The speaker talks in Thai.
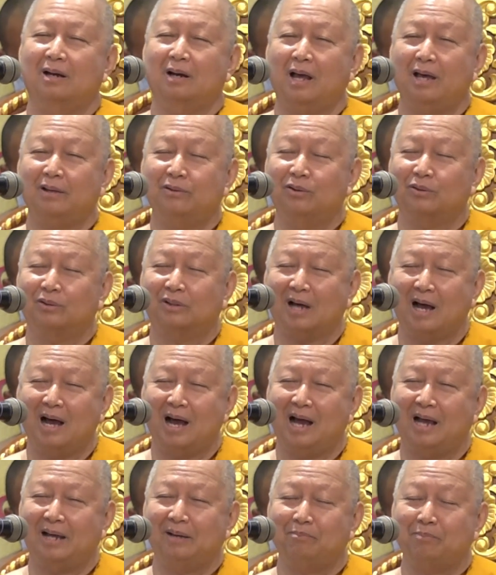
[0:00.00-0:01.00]
และสุด
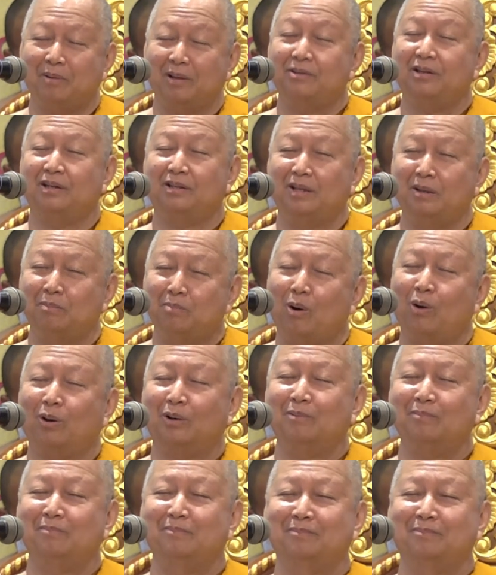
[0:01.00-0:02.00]
ท้ายประสิทธิผล